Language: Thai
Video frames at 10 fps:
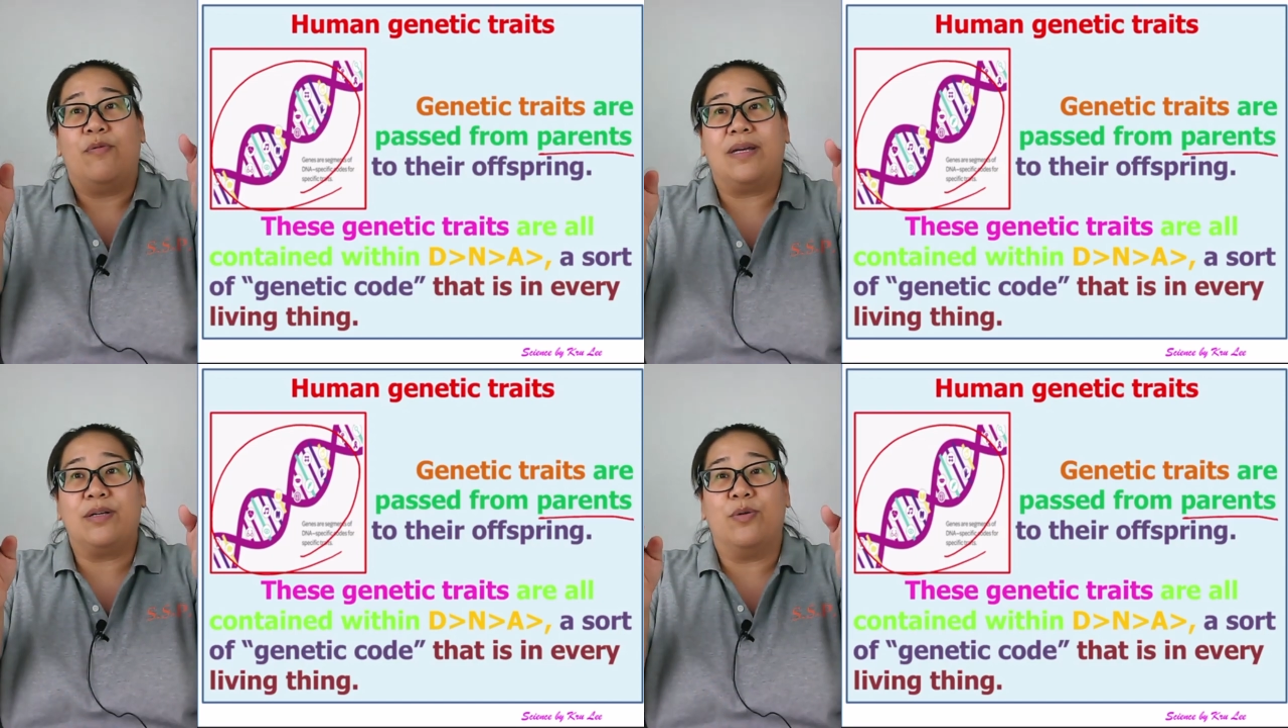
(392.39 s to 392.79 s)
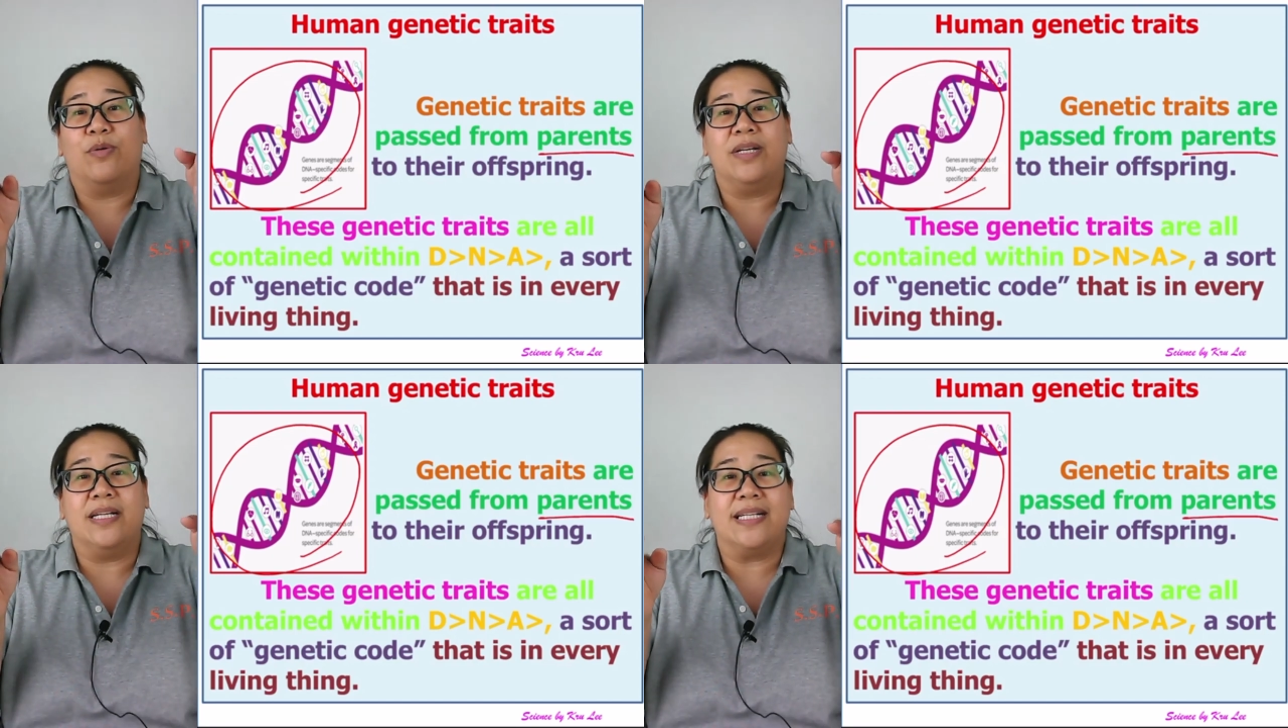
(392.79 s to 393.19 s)
วัตถุ
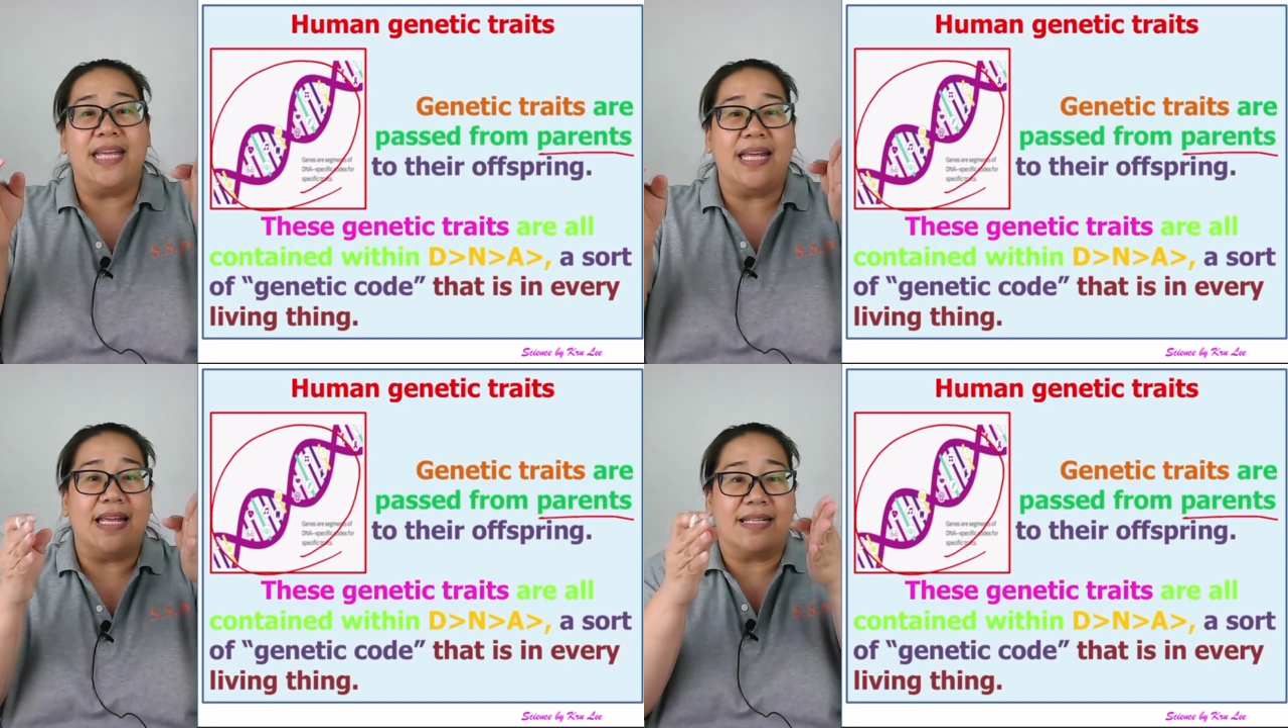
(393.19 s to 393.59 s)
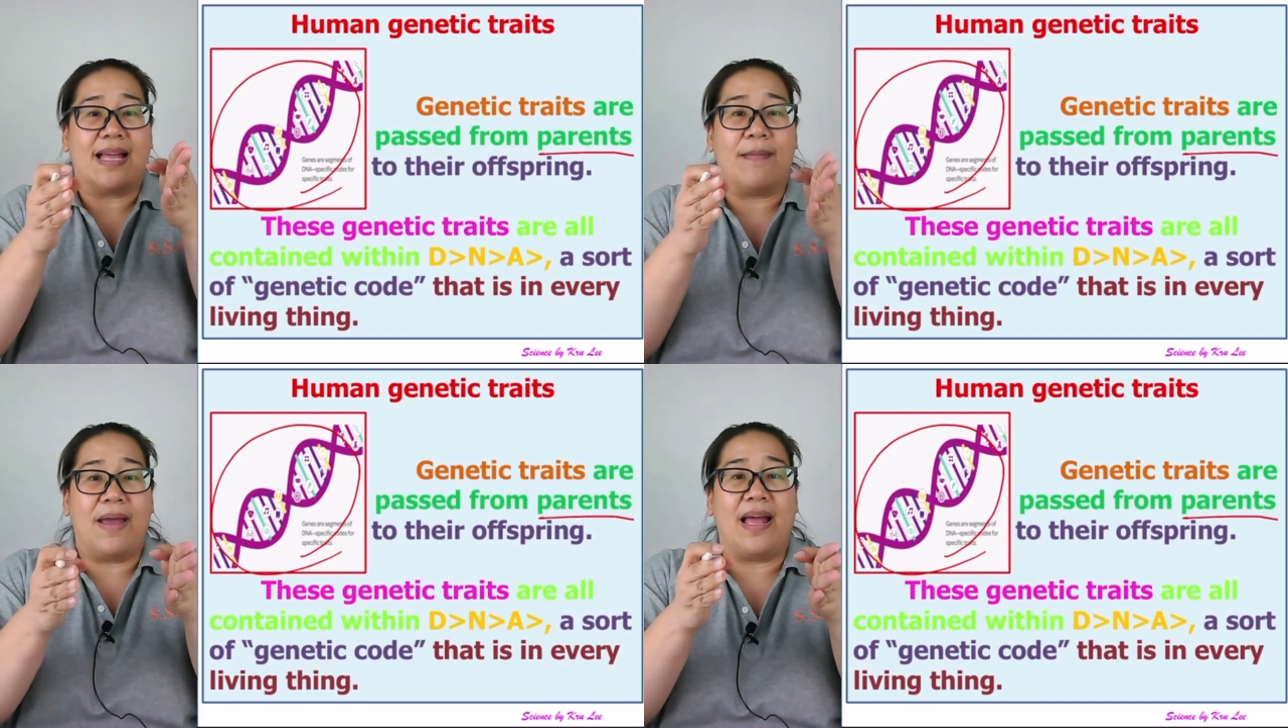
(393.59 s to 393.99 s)
หนึ่งที่
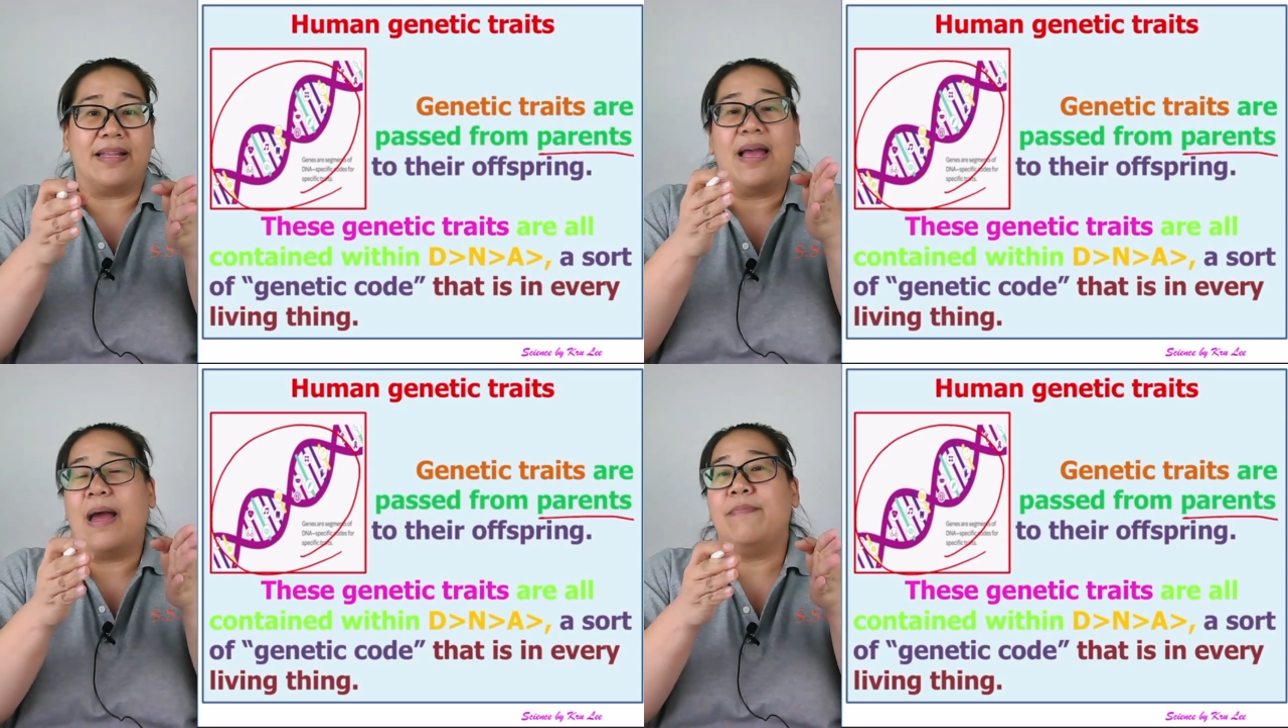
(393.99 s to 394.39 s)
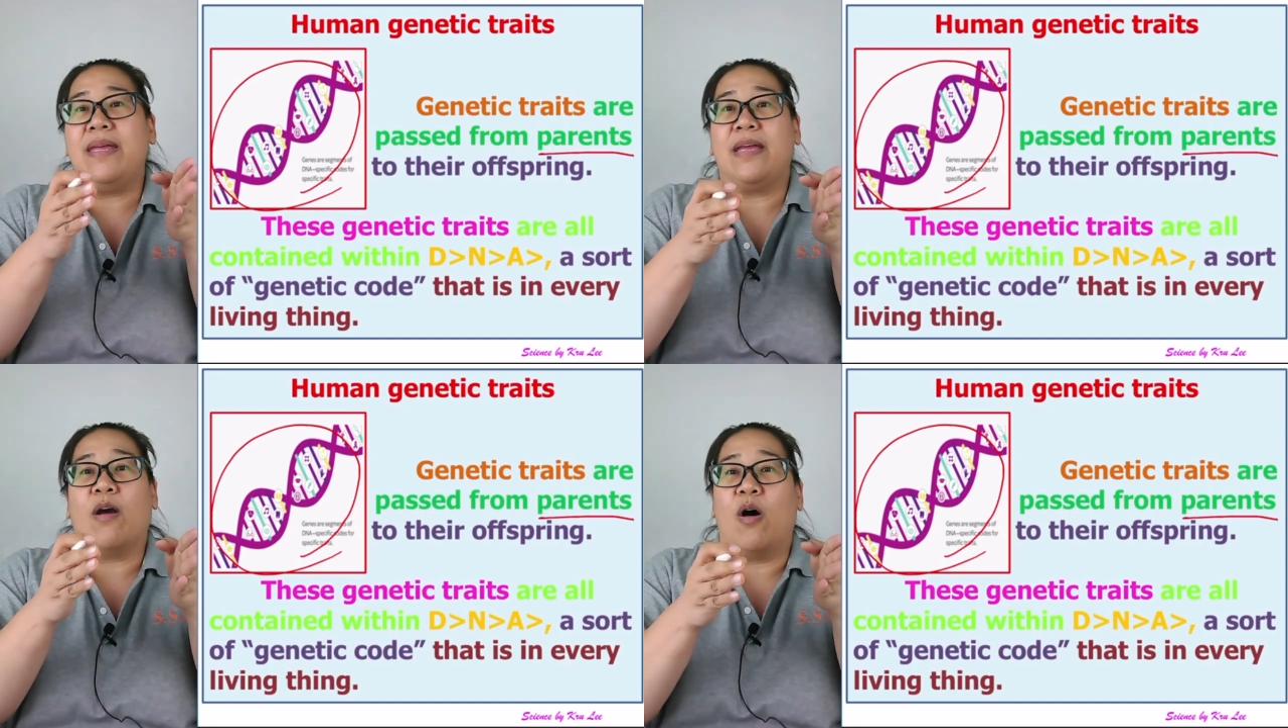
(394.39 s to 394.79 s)
สามารถ
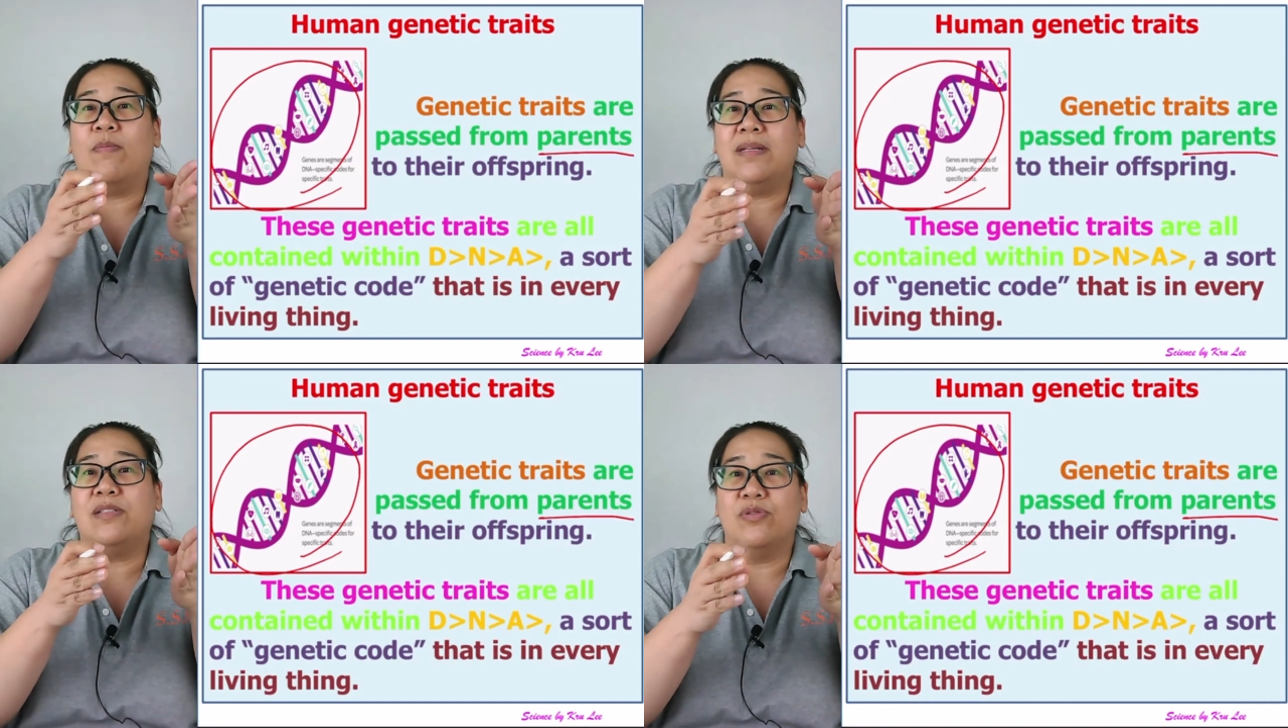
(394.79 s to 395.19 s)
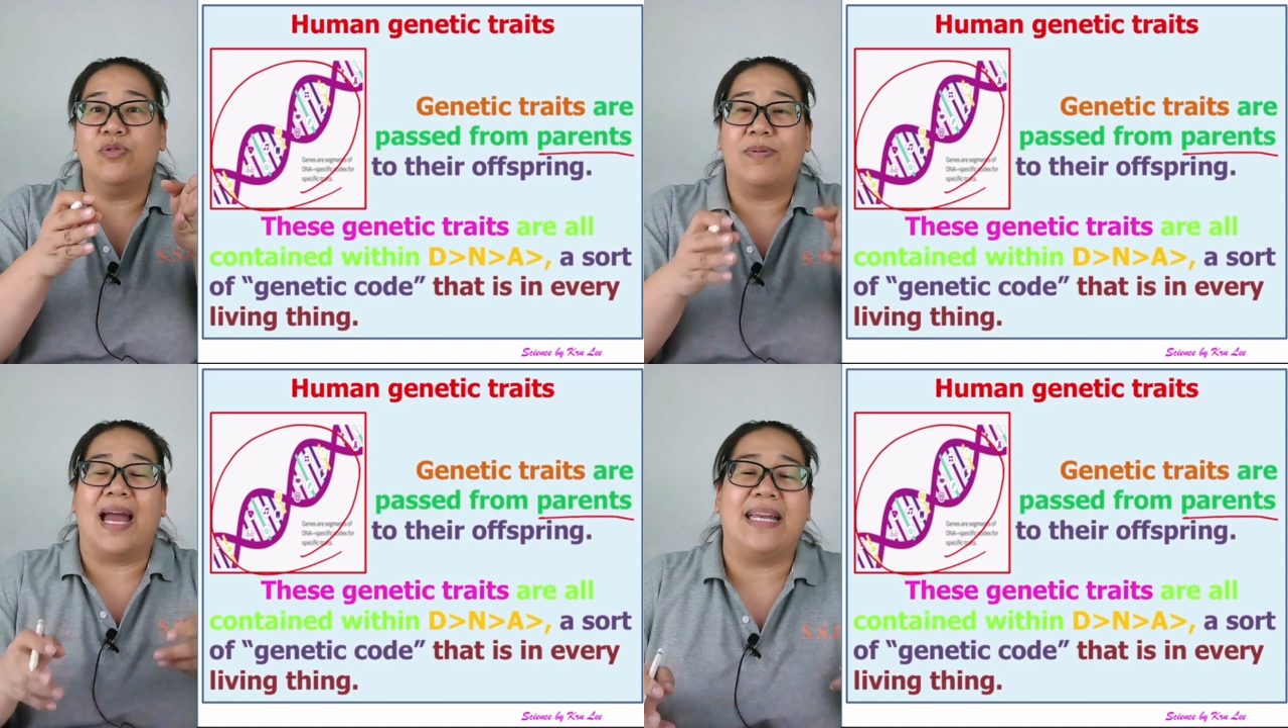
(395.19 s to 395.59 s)
มีของบรรจุอ
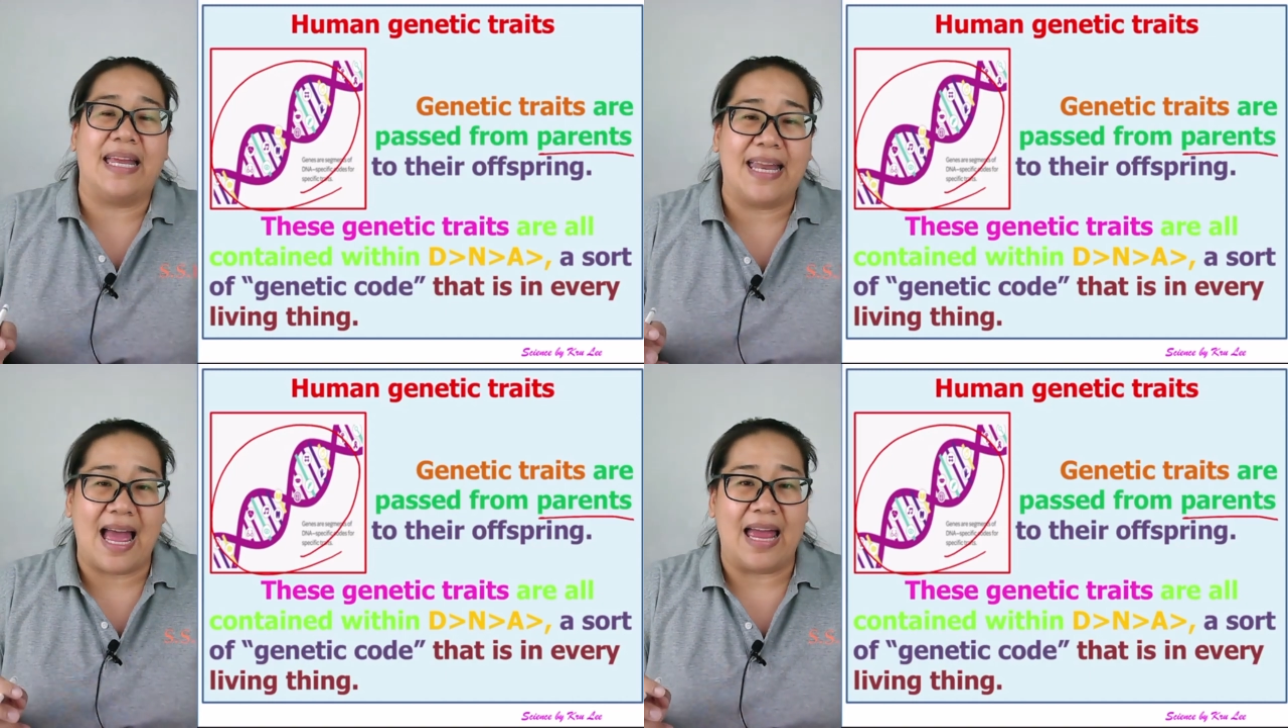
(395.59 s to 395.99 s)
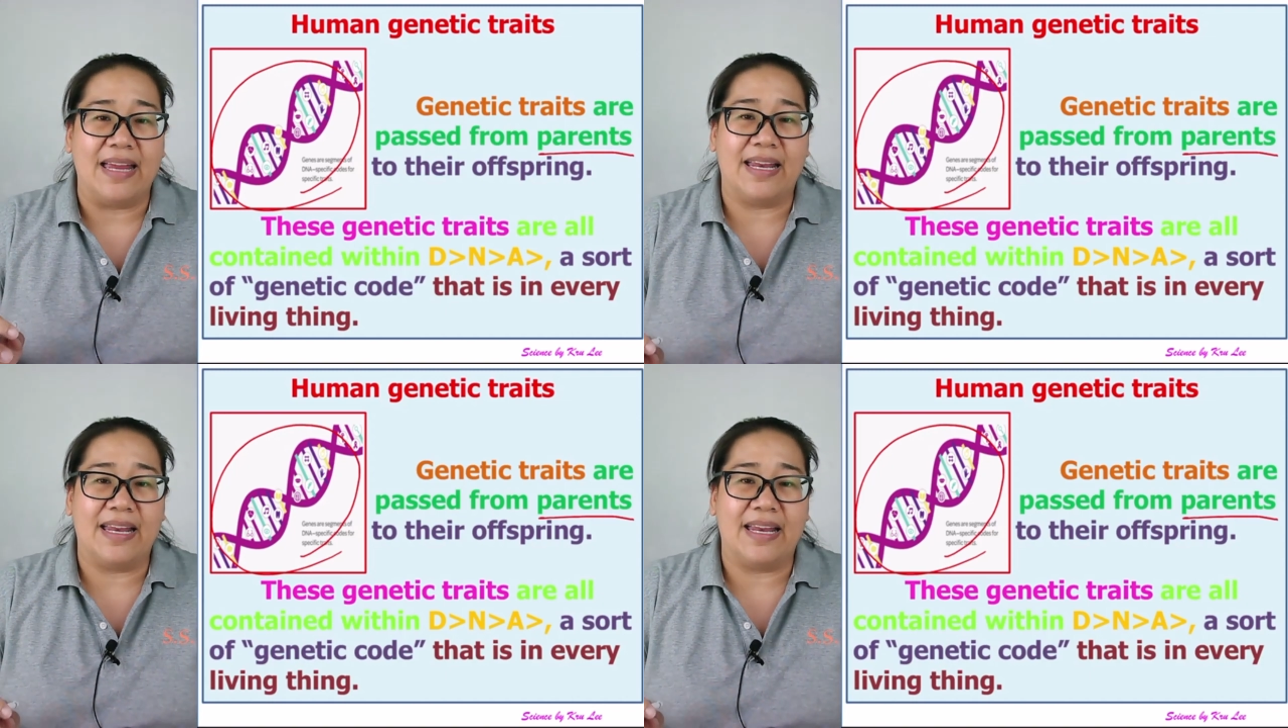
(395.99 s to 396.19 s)
ยู่ภายในได้